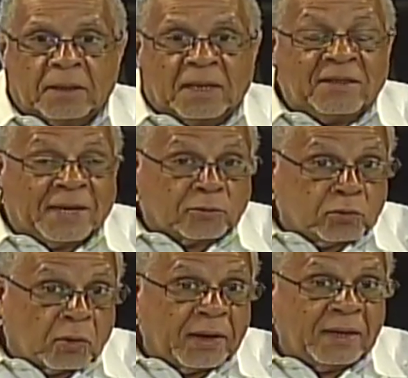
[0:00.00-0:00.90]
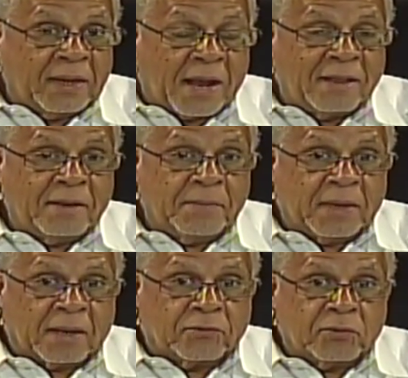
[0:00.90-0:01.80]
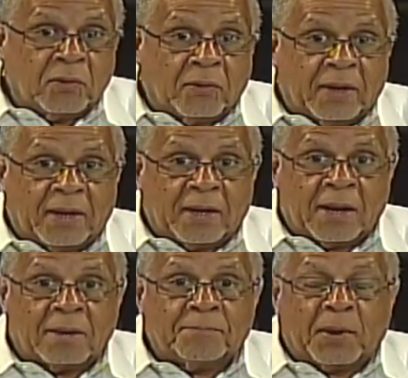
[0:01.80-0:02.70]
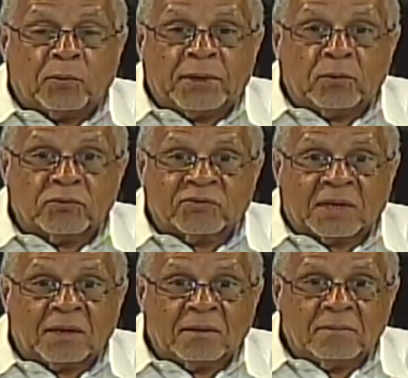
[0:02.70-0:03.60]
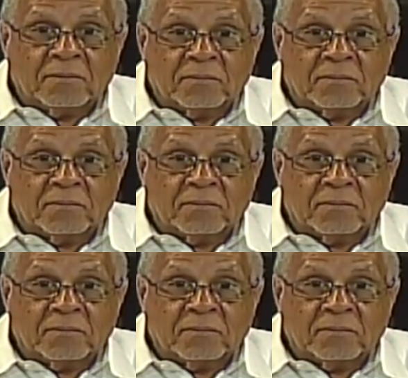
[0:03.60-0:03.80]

el director general de Migración, el general Paulino Sen,